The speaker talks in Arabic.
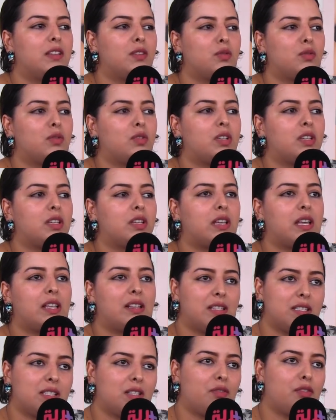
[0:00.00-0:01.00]
دونك آه،
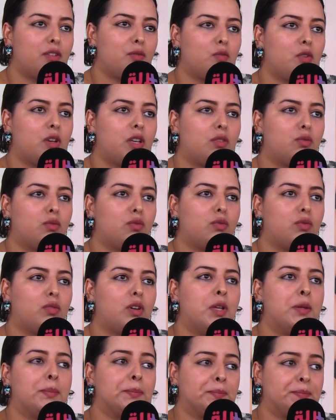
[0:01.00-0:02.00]
هاد لي زيفينمون هادو